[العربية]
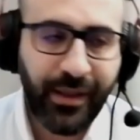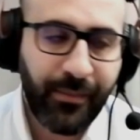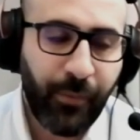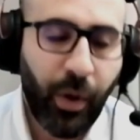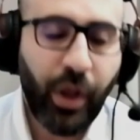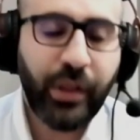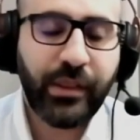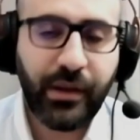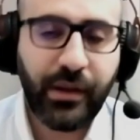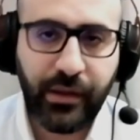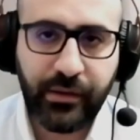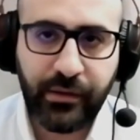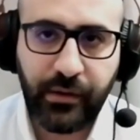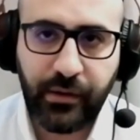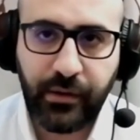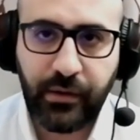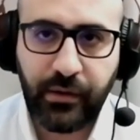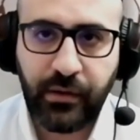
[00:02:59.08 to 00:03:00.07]
كمعدل
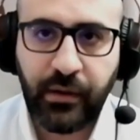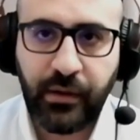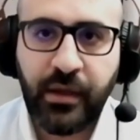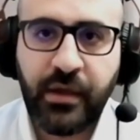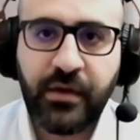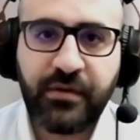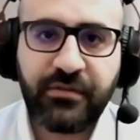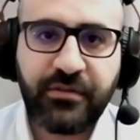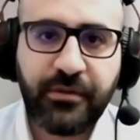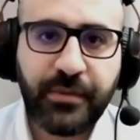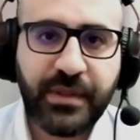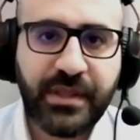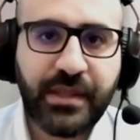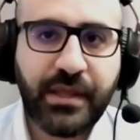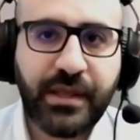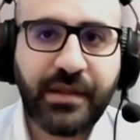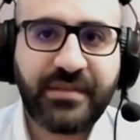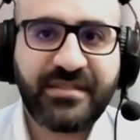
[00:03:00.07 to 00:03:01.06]
عند الكل
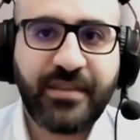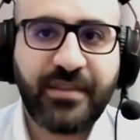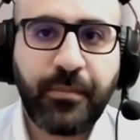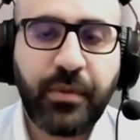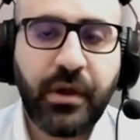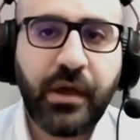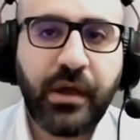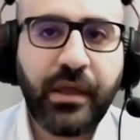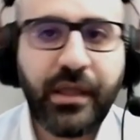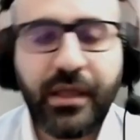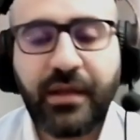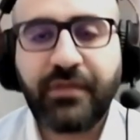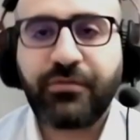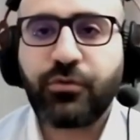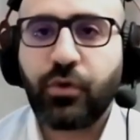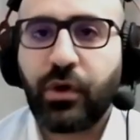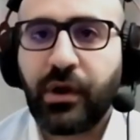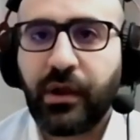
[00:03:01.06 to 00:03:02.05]
فبالتالي السبلاي
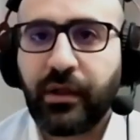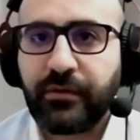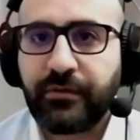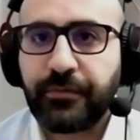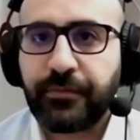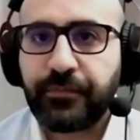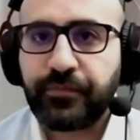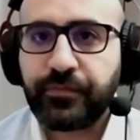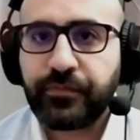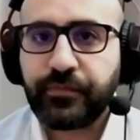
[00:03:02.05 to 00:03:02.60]
كلفته هالقد